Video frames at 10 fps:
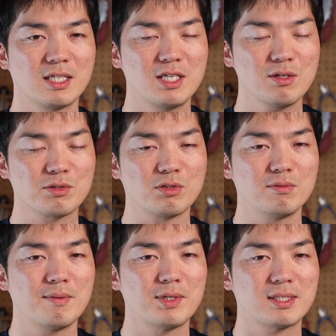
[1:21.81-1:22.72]
木をそ
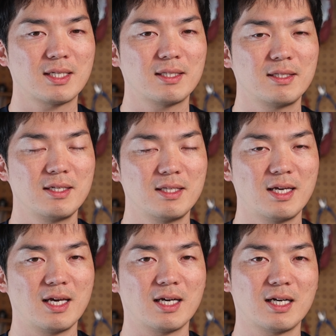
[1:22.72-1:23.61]
のまま使ってい
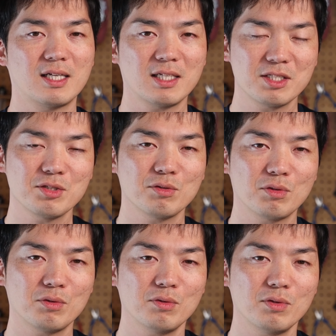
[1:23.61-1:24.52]
て形を
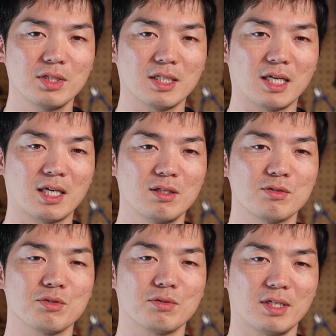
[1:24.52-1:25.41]
整えただけ
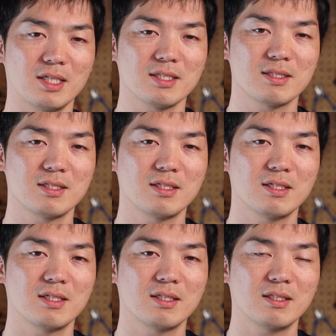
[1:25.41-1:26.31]
の状態です。
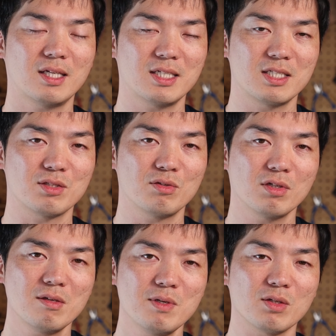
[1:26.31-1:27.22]
ただしそ
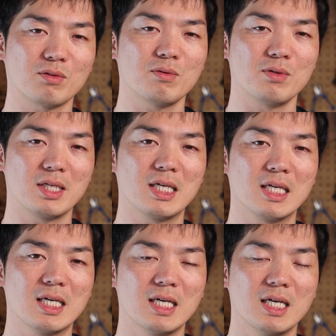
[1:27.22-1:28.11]
の意味の通
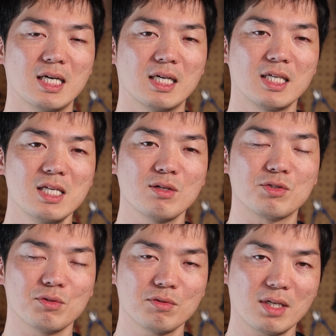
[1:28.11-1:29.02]
り木の
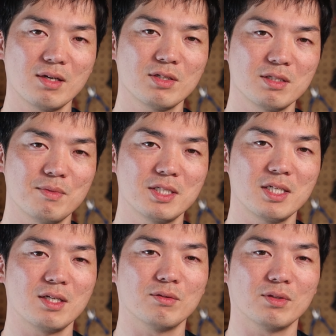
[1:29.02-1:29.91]
状態を示し
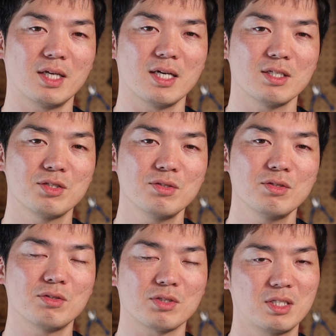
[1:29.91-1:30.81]
ているので種
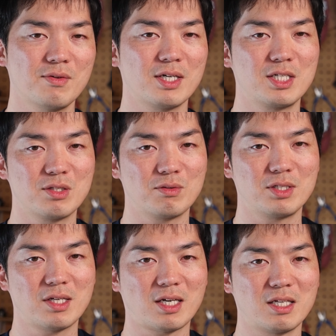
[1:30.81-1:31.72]
類としては非常
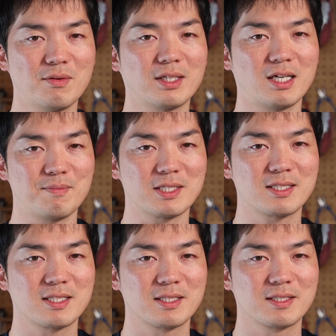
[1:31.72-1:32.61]
に多岐にわたりま
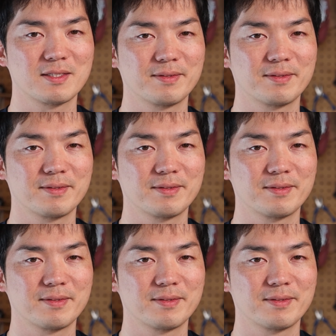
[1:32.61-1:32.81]
す